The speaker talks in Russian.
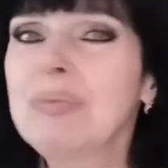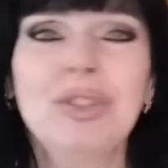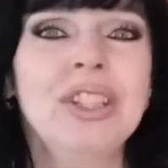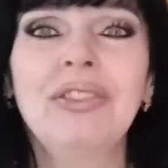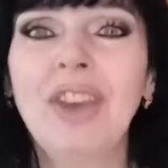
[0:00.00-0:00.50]

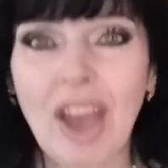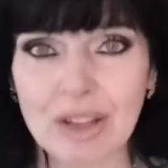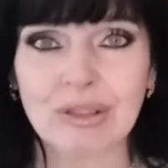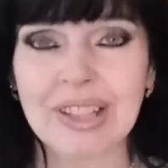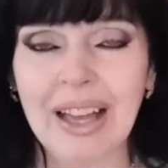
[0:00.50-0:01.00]
ему не
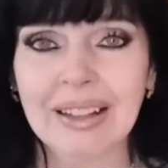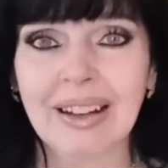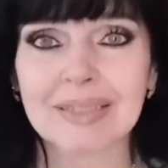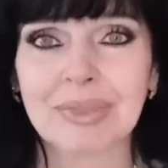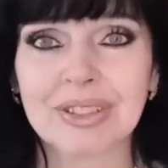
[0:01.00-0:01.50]
верю, да,
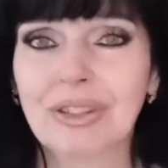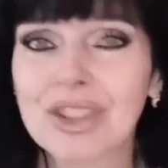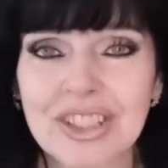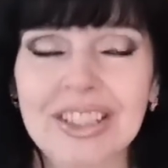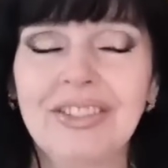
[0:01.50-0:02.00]
как бы
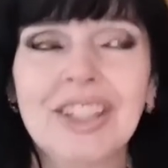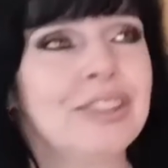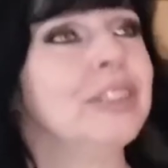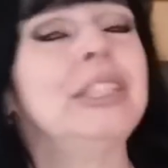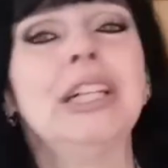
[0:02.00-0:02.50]
тоже не
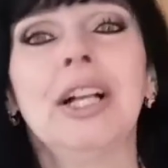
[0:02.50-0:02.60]
верю.